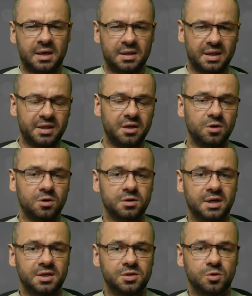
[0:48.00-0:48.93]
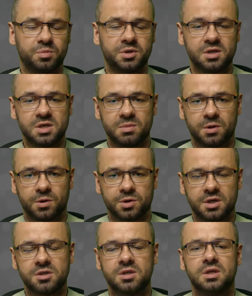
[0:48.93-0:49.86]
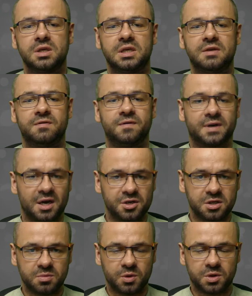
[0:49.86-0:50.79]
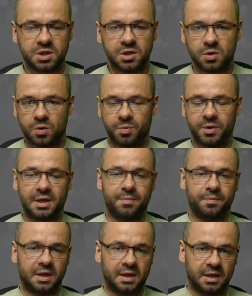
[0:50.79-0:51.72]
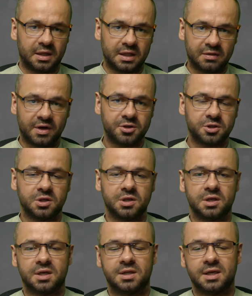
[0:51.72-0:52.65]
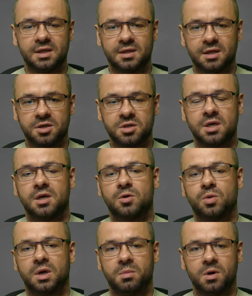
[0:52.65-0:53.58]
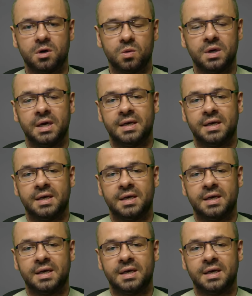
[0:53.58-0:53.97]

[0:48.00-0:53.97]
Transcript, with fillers: Dlatego od razu przejdziemy do rzeczy i w każdym odcinku podam dwa czynniki dietetyczne, które mogą